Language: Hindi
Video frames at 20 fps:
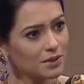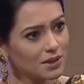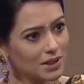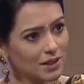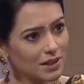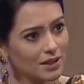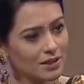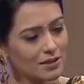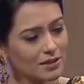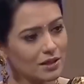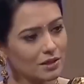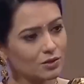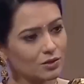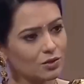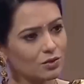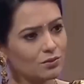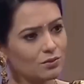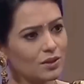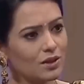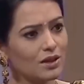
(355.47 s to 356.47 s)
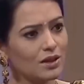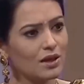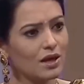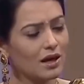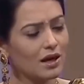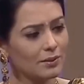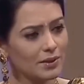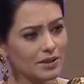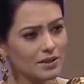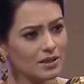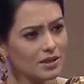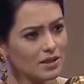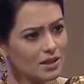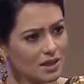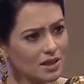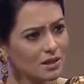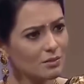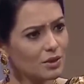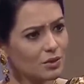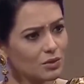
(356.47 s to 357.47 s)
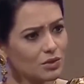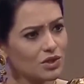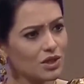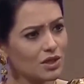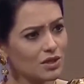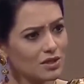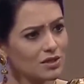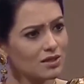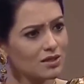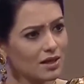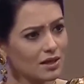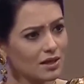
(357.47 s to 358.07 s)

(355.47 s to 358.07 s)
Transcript: पिता के साथ तो आपकी ज़िंदगी में कुछ चेंजेस